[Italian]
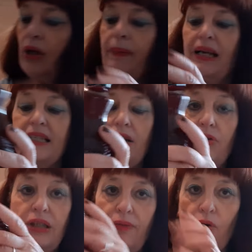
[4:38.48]
qui per la
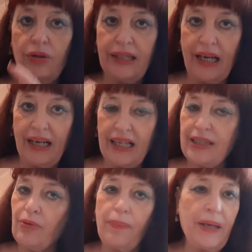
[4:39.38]
seconda volta anche
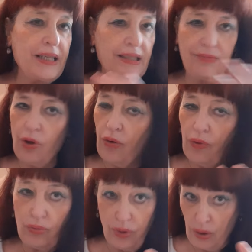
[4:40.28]
se ero a piedi non ho
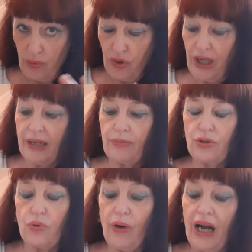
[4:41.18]
voluto rinunciare a
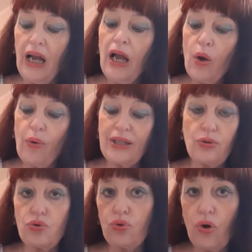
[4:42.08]
questo qua questo
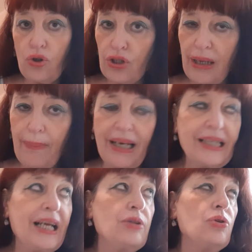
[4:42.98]
succoso San
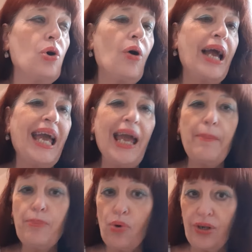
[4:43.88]
Benedetto è
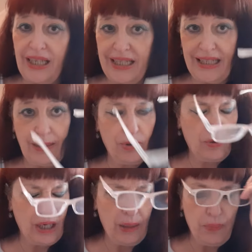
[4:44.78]

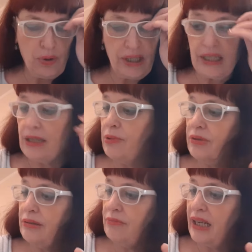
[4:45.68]
buonissimo è
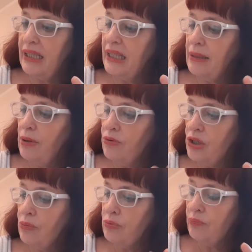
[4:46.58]
buonissimo credetemi l'ho
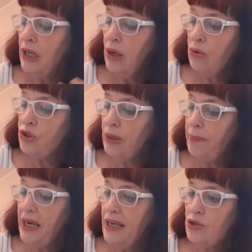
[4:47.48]
già, già
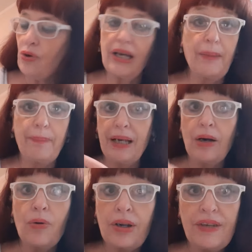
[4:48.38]
preso e appena
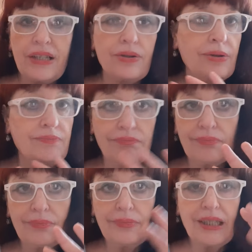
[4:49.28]
l'ho
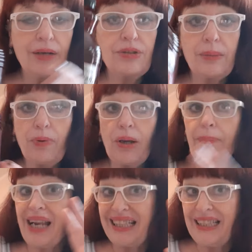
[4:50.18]
rivisto è un sapore
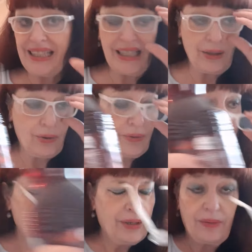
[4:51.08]
paradisiaco
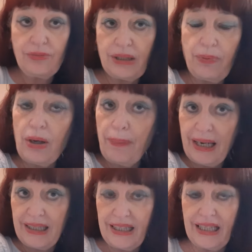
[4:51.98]
un sapore
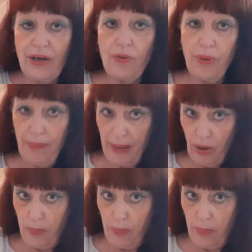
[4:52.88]
paradisiaco poi è bello